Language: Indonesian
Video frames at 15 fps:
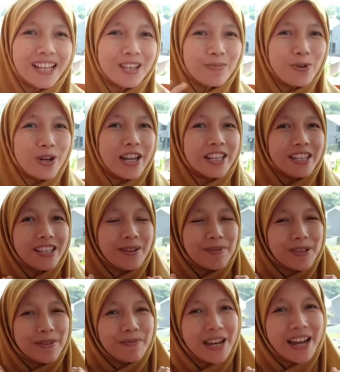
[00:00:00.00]
Semoga tetap
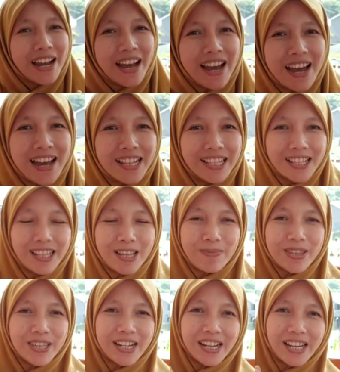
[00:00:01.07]
semangat, tetap
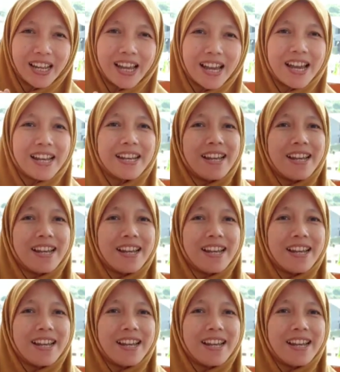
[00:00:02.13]
ceria